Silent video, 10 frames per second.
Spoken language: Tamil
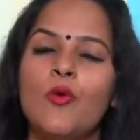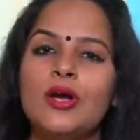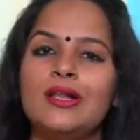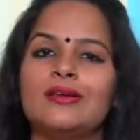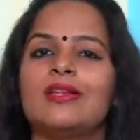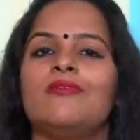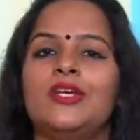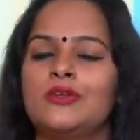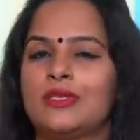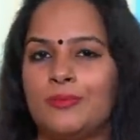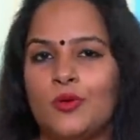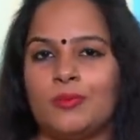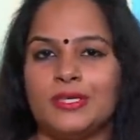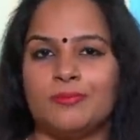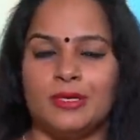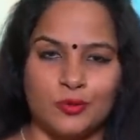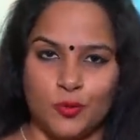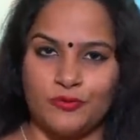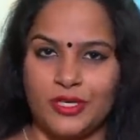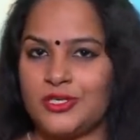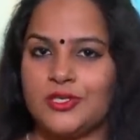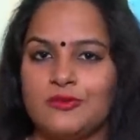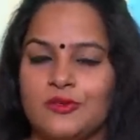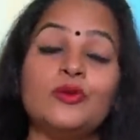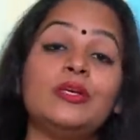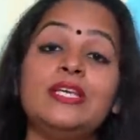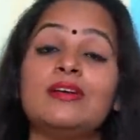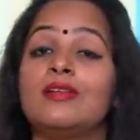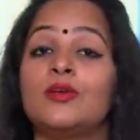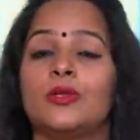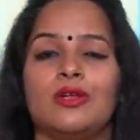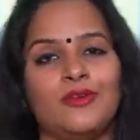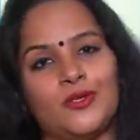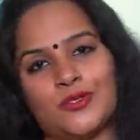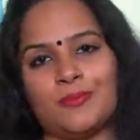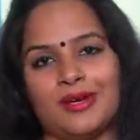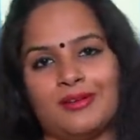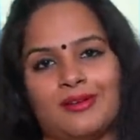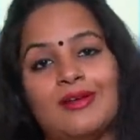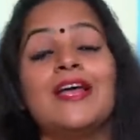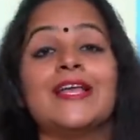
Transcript: உங்களுக்கு நான் வீடியோஸ் அப்லோட் பண்ணுறப்பெல்லாம் நோட்டிஃபிகேஷன்ஸ் வரும் நீங்கள் ரெகுலராக வீடியோஸை பார்க்கலாம்